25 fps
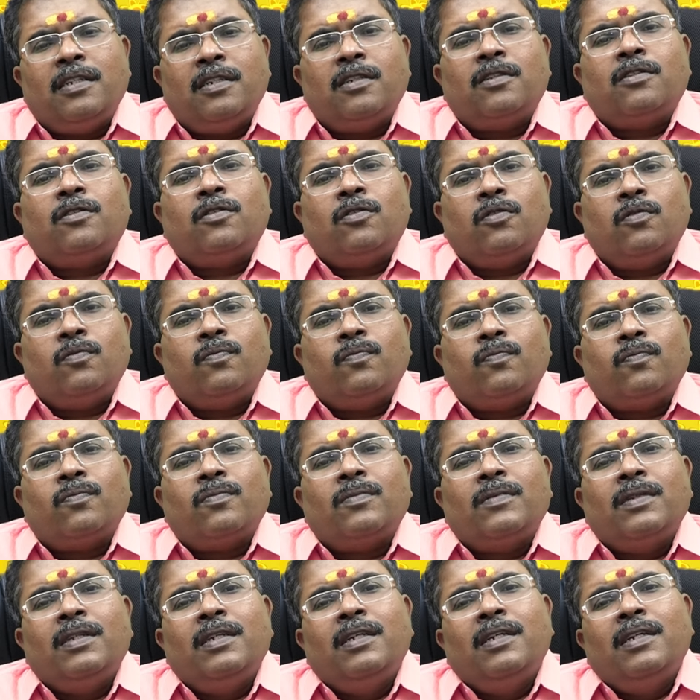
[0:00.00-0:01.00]
இருக்கும்
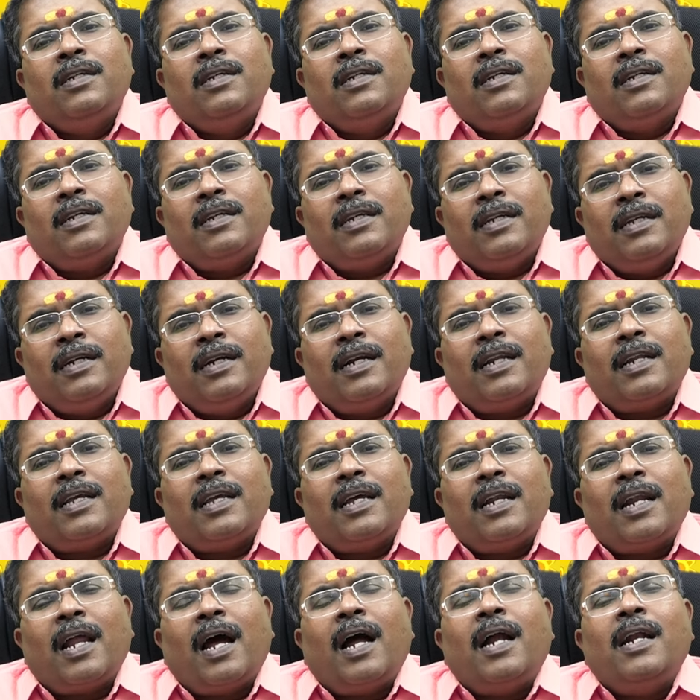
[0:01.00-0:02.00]

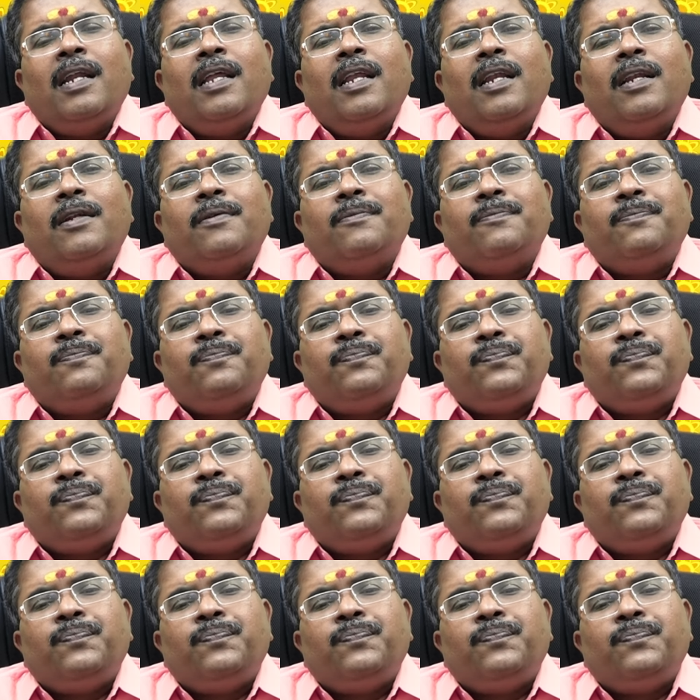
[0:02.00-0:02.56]
இன்றைய நாளில்